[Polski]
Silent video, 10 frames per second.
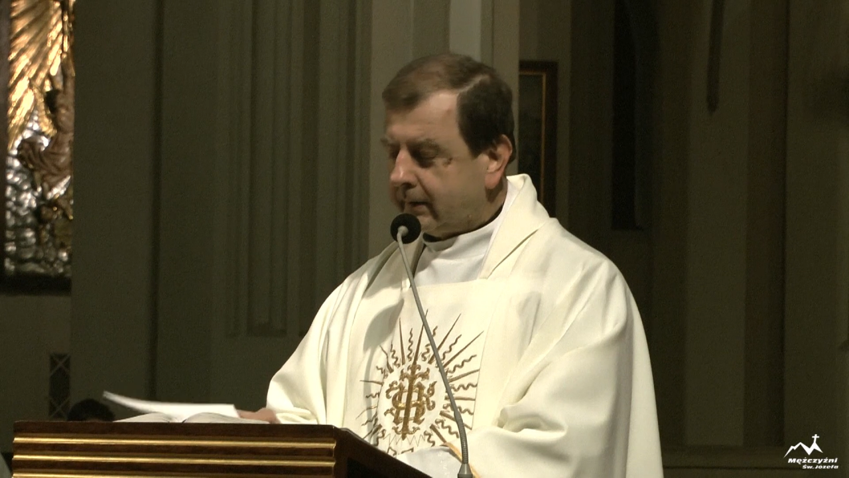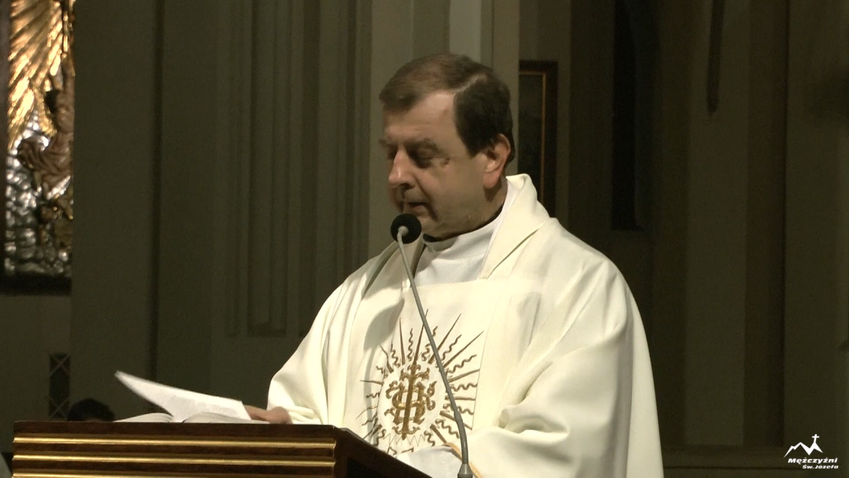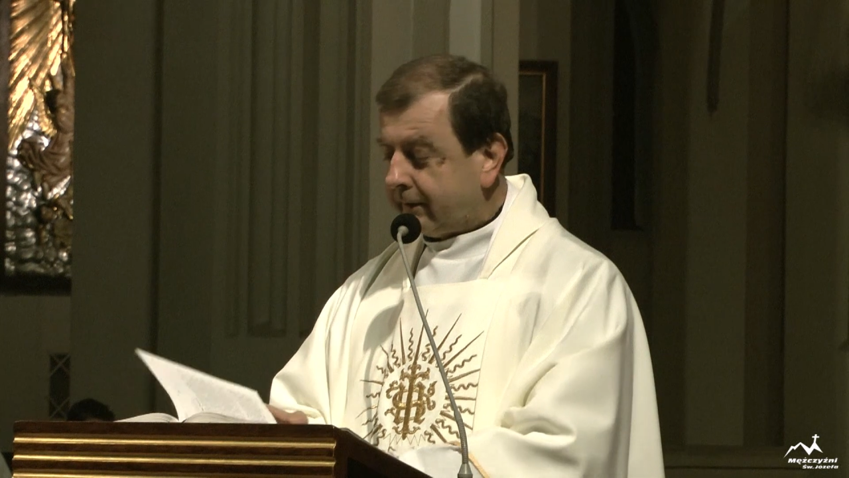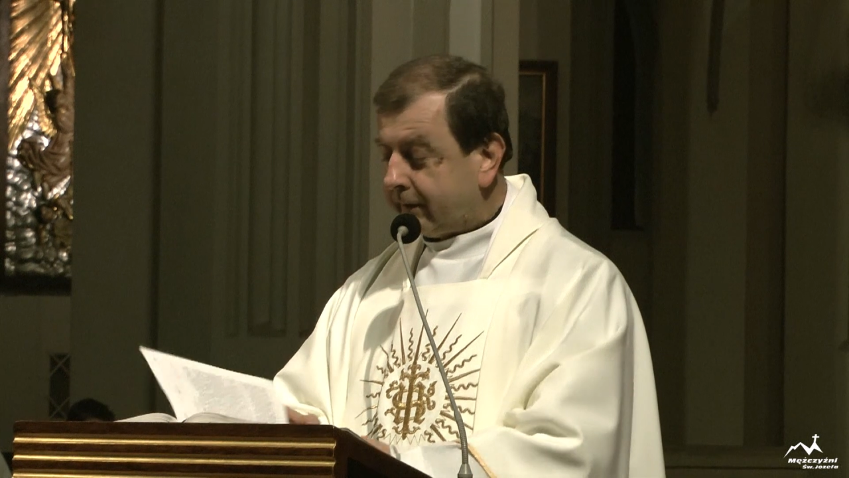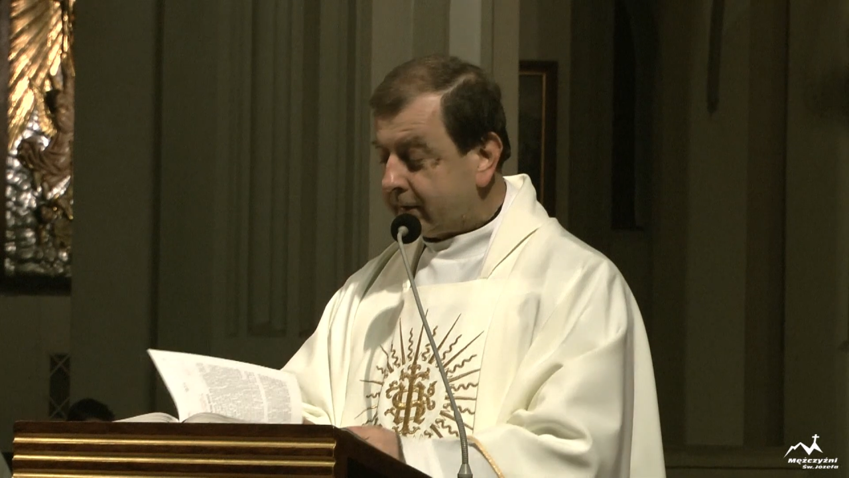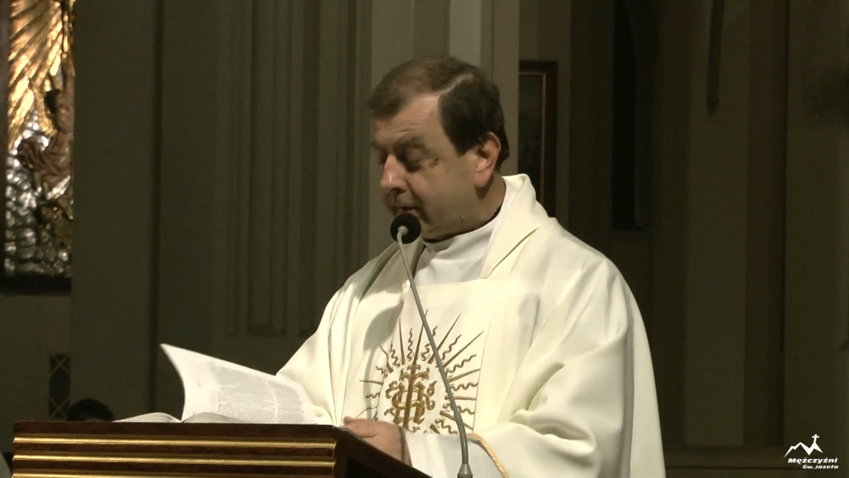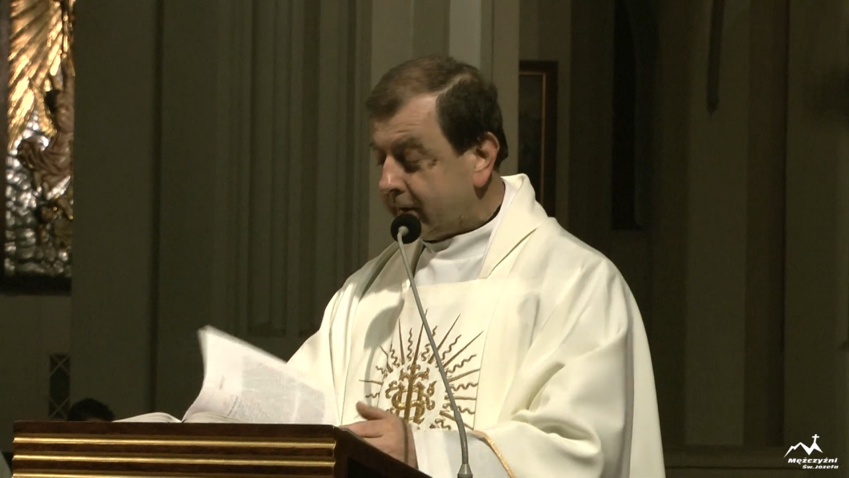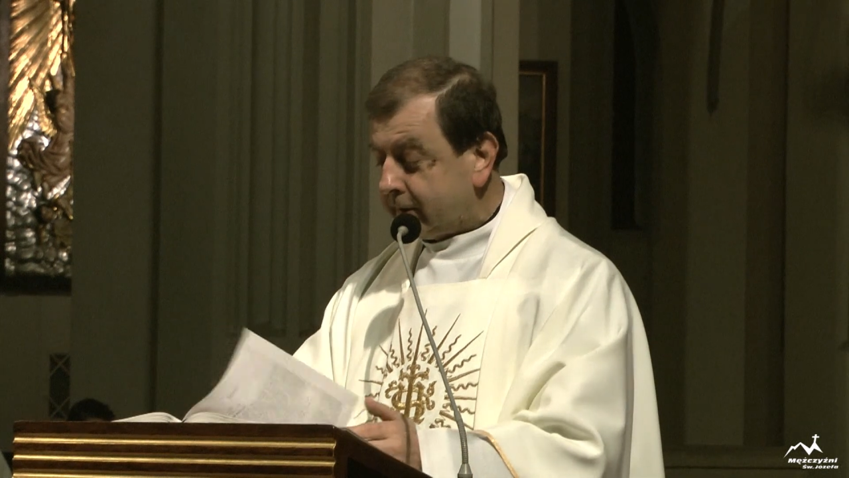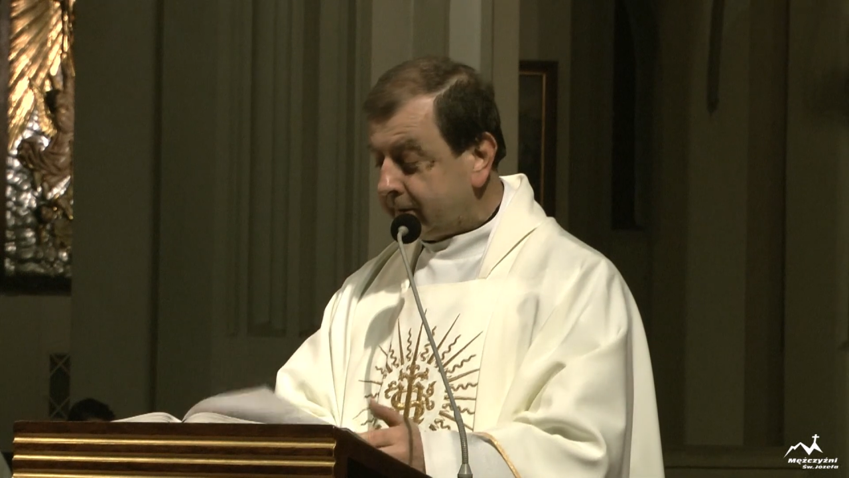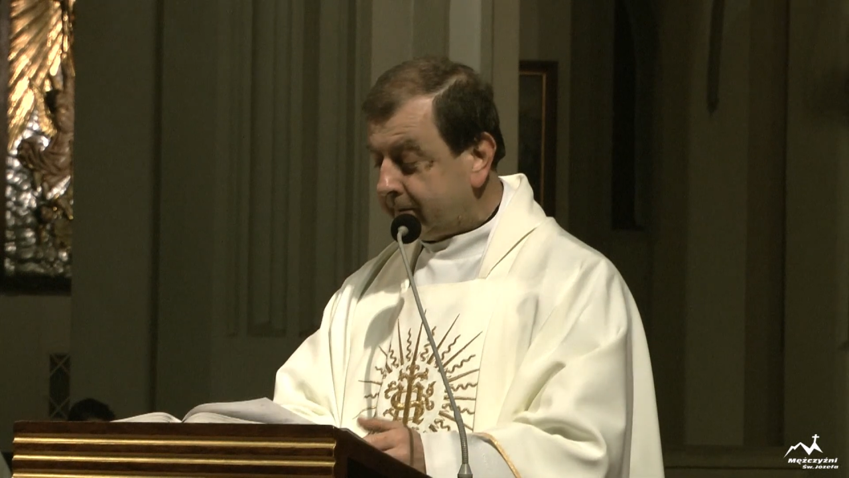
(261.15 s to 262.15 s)

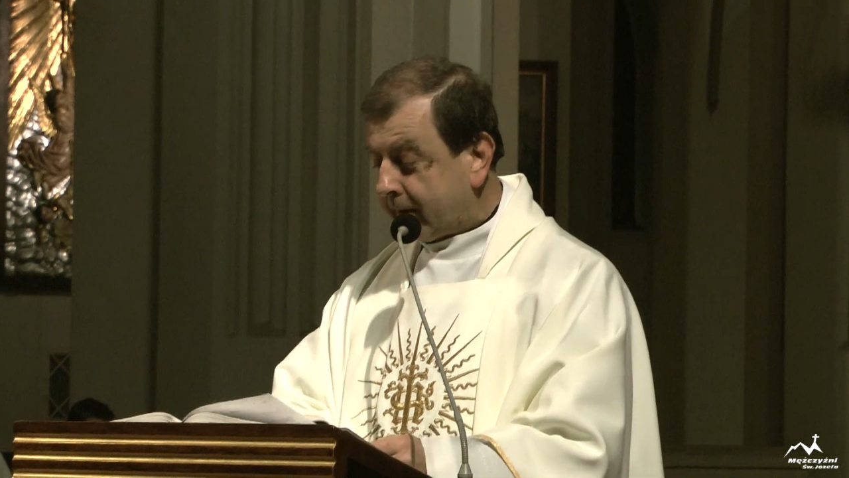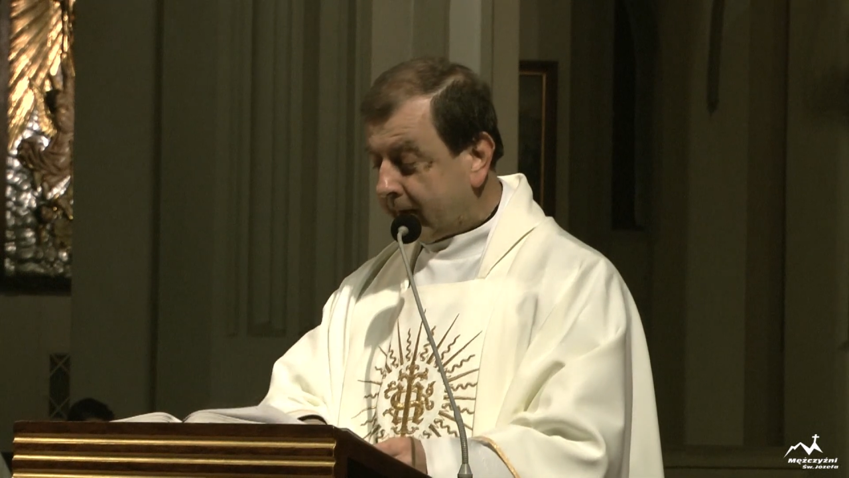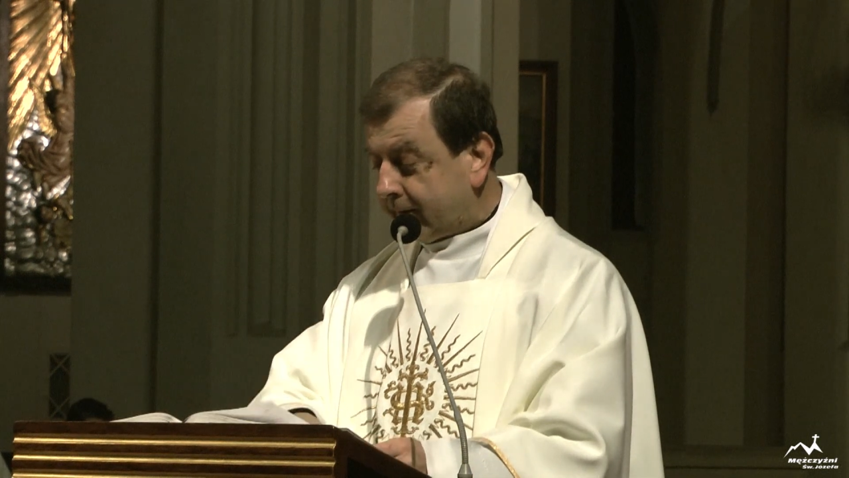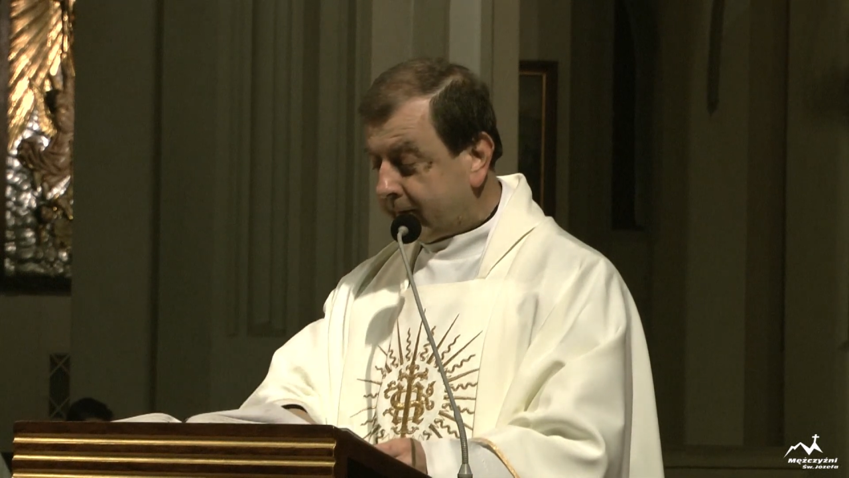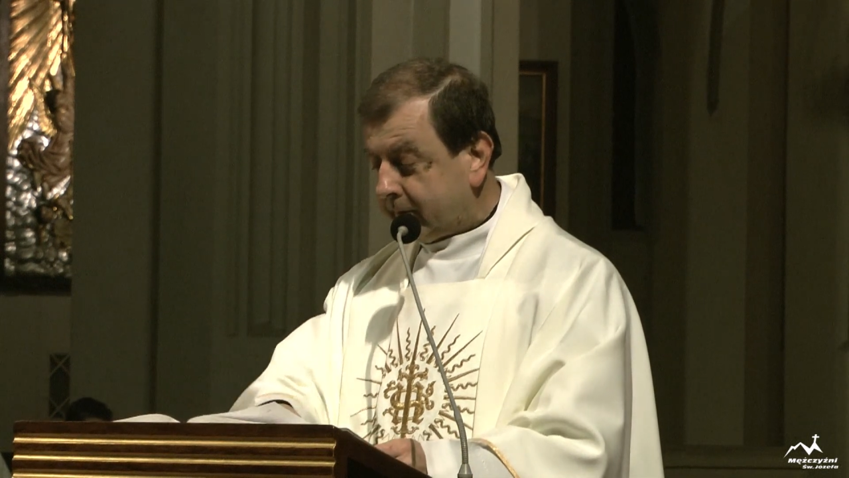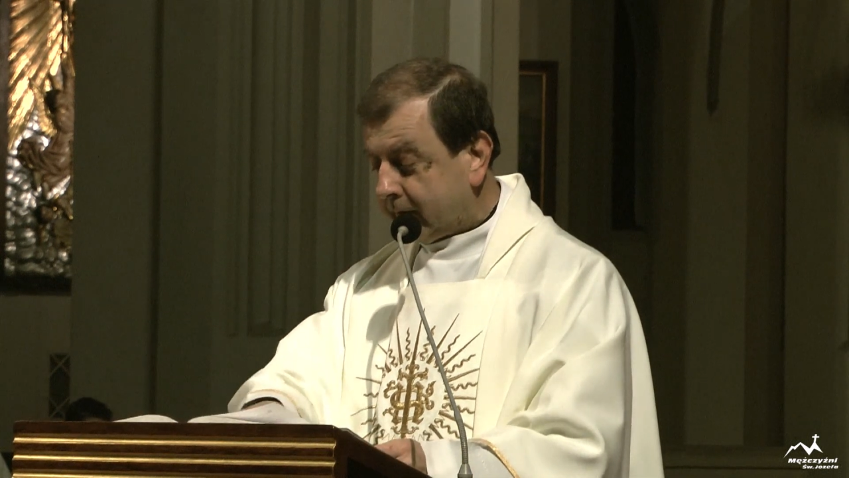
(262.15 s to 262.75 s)
najważniejszym prawem